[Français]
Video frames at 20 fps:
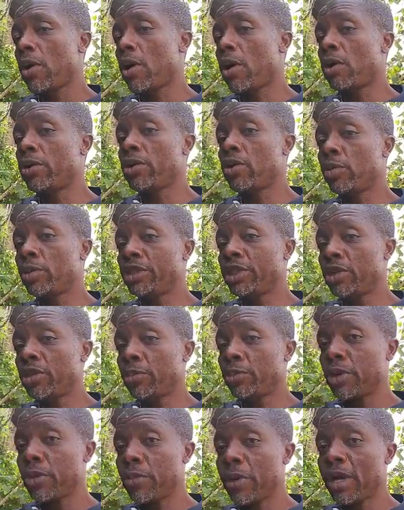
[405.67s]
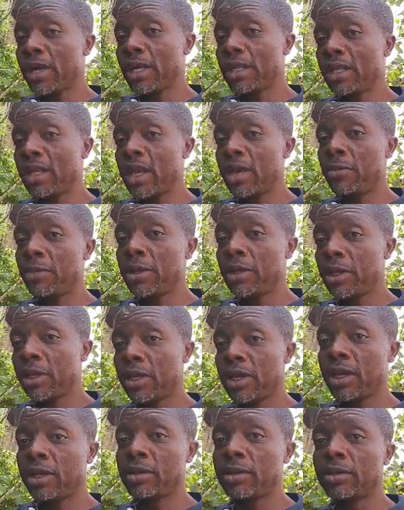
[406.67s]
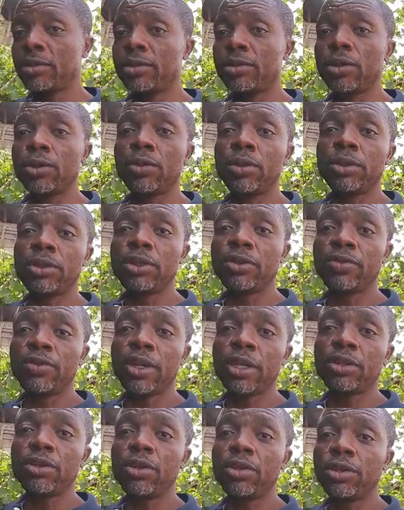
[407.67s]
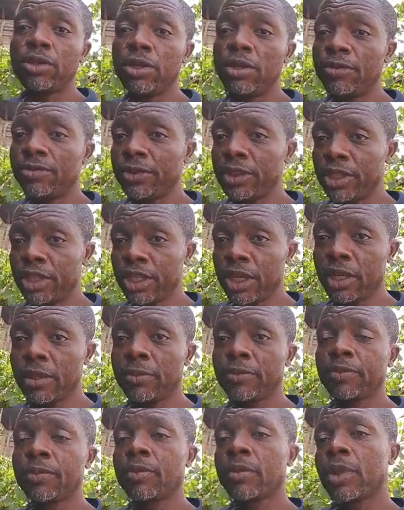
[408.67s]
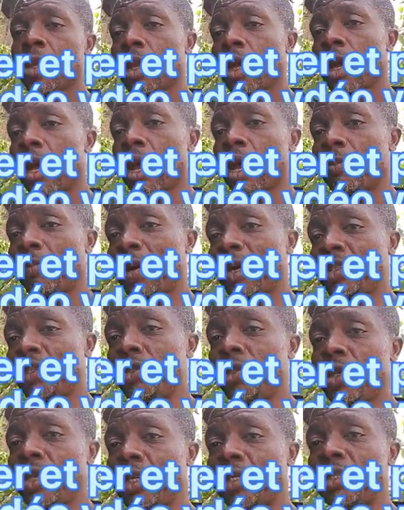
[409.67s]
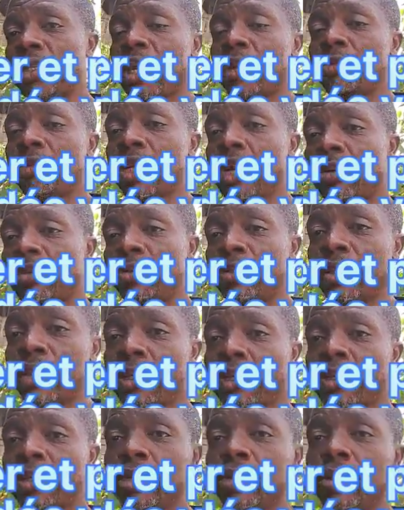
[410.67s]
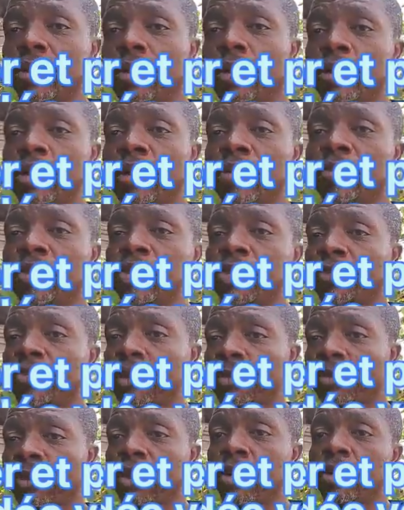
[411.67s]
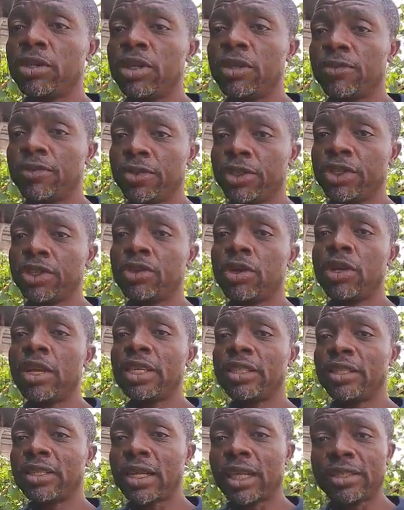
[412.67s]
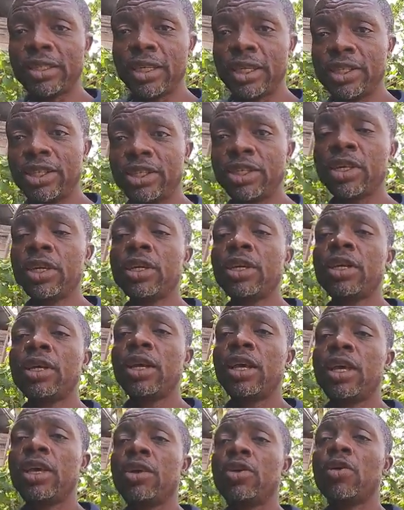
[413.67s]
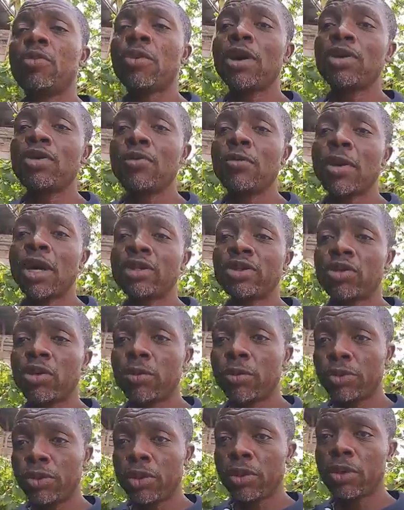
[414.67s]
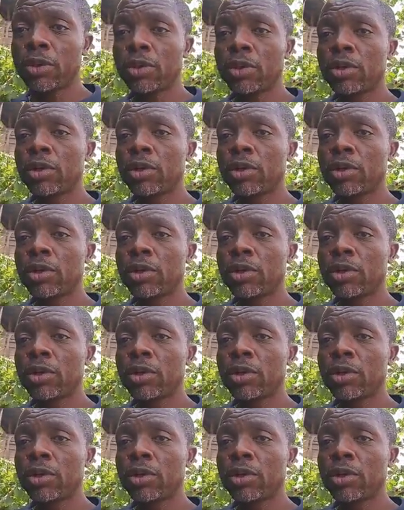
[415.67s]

On est obligé de préparer les terres maintenant, de cultiver, de défricher. À partir de décembre, janvier, on défriche, février, on défriche, on laisse ça sèche. Et au mois de mars, on brûle